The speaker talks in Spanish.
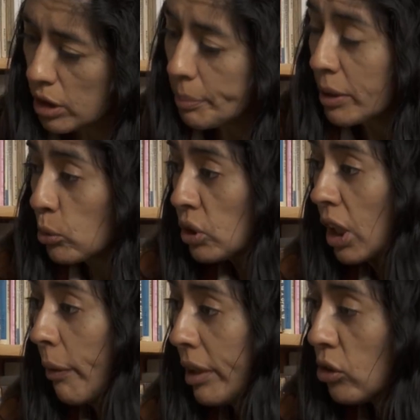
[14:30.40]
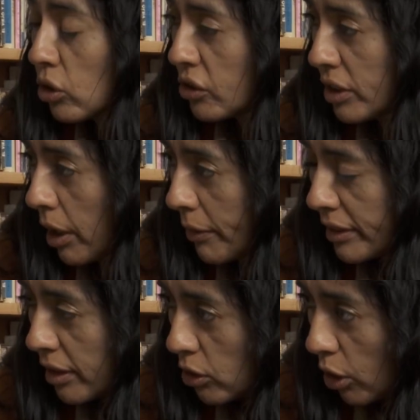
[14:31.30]
Yo, le preguntaba esto de si
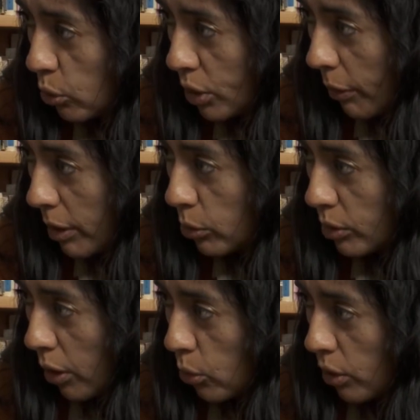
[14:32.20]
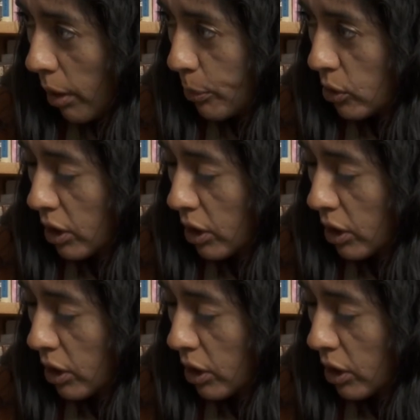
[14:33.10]
había tenido alguna vez una duda